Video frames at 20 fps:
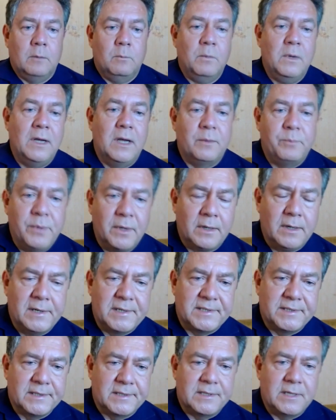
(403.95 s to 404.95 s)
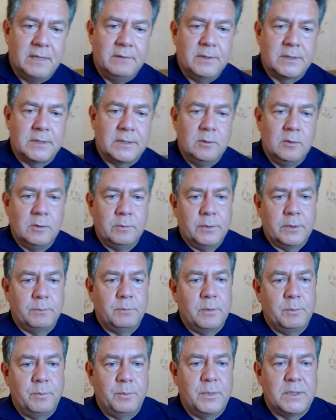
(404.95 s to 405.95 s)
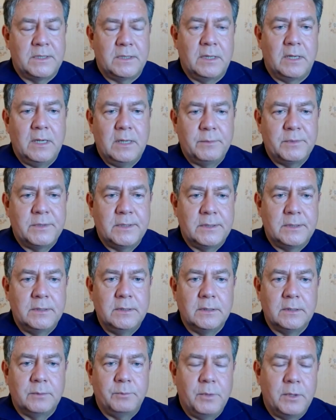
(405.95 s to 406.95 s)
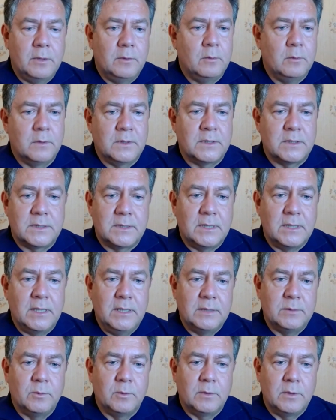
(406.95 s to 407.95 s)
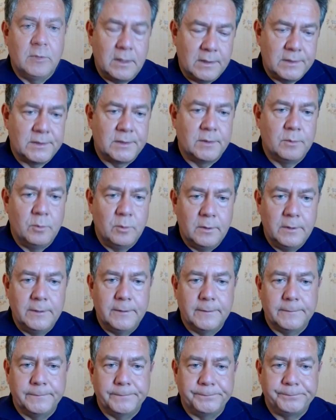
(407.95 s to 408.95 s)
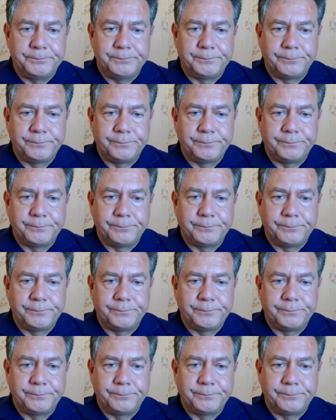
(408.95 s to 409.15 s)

Мы, опираясь на советский опыт, постараемся сделать переход к социализму гораздо более